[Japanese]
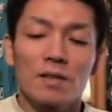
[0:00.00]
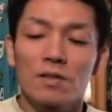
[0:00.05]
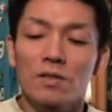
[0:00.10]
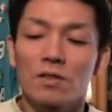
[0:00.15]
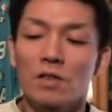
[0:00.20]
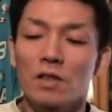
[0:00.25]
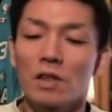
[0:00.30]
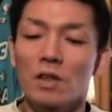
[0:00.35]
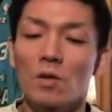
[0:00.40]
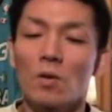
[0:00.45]

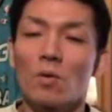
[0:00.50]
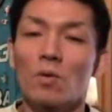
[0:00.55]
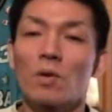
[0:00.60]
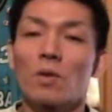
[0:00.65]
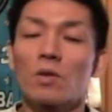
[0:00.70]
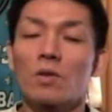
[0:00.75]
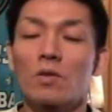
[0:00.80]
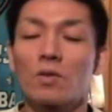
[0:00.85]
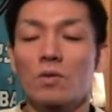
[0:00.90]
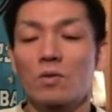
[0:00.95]
次の
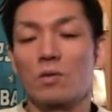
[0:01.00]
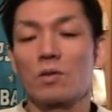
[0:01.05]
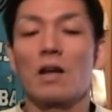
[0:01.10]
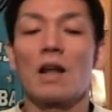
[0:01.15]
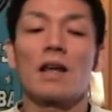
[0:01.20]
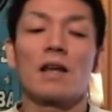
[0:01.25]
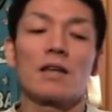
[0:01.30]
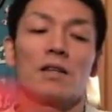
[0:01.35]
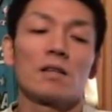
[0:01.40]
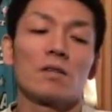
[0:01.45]

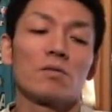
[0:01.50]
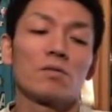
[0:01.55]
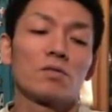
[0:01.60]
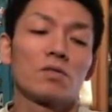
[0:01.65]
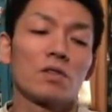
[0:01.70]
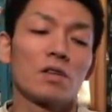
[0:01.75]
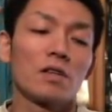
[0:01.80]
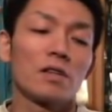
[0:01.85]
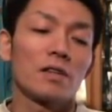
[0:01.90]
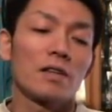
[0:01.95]
例に
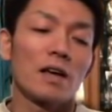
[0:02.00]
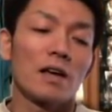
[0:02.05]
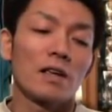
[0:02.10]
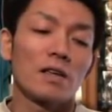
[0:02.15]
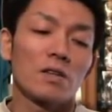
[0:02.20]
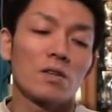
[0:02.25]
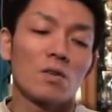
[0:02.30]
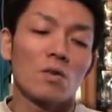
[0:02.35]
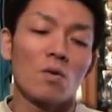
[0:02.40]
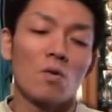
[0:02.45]
移りた
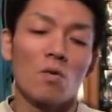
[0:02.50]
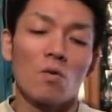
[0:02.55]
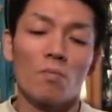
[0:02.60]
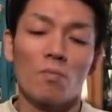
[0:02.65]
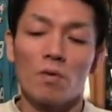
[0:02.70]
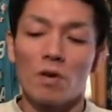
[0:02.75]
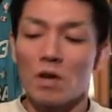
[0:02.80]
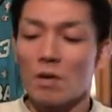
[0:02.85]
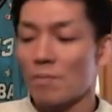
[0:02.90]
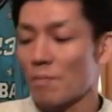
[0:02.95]
いと
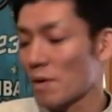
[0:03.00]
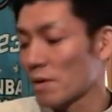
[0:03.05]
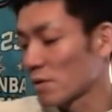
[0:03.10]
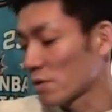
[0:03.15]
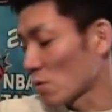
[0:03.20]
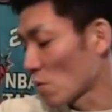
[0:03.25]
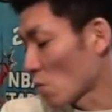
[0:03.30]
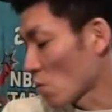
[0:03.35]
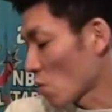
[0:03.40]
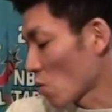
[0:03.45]
思いま
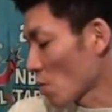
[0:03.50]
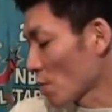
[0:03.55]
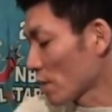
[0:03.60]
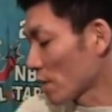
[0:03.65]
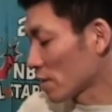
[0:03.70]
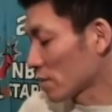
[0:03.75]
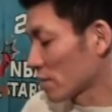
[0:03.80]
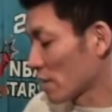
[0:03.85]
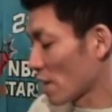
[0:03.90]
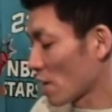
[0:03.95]
す。ろっこめ
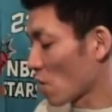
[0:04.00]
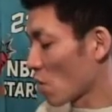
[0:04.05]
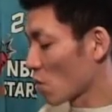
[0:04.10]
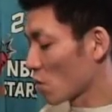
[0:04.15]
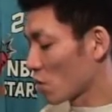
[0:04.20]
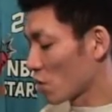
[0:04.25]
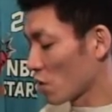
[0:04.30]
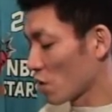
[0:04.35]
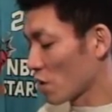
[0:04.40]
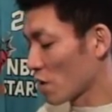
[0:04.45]
ですね。ろ
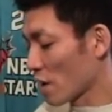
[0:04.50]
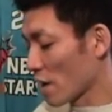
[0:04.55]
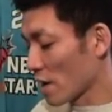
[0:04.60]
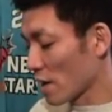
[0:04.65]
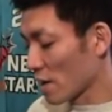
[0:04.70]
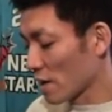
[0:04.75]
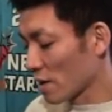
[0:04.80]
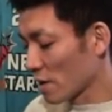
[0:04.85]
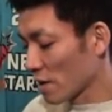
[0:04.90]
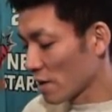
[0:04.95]
く。は
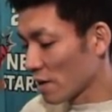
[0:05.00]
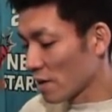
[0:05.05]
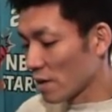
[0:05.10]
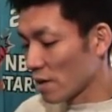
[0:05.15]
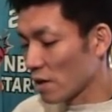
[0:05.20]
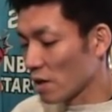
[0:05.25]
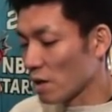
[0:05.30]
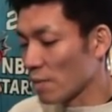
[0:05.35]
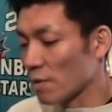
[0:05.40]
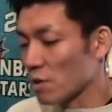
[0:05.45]
い。
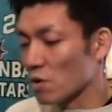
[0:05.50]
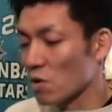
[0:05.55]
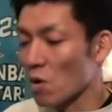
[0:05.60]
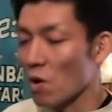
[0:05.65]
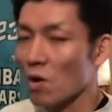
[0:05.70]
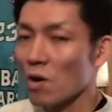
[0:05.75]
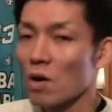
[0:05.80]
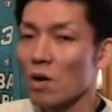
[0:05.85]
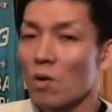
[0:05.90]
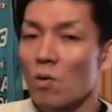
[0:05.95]
行きま
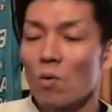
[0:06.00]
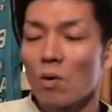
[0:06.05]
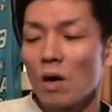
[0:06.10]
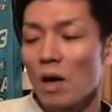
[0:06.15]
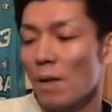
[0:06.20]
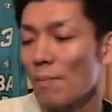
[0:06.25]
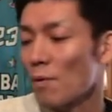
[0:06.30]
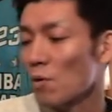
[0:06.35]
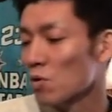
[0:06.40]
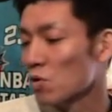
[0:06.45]
しょう。ここ
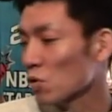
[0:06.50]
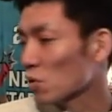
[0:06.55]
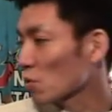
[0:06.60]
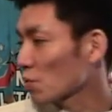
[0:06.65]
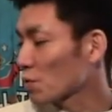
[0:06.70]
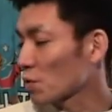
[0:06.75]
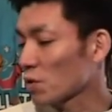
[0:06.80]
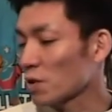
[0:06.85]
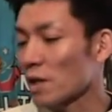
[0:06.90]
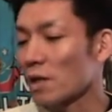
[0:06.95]
からもうちょっ
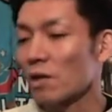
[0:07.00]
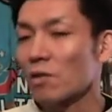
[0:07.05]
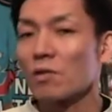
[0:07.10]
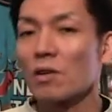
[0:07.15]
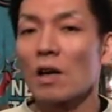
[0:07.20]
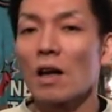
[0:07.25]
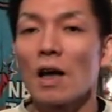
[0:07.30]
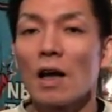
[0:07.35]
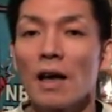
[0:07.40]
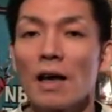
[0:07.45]
と古くなってく
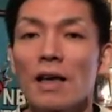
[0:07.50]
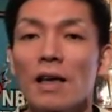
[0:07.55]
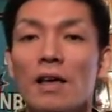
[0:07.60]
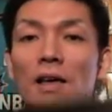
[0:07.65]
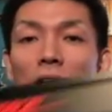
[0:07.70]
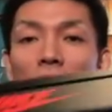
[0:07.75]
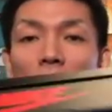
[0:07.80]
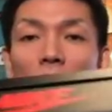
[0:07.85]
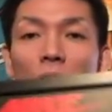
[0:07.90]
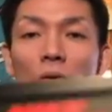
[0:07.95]
るかな。は
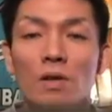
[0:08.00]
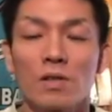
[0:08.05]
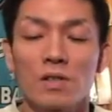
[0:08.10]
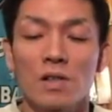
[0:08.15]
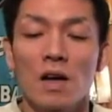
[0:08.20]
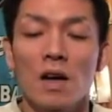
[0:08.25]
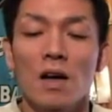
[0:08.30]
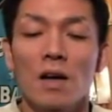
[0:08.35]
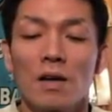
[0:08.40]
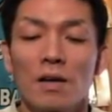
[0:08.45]
い。こ
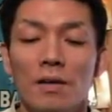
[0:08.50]
ちら。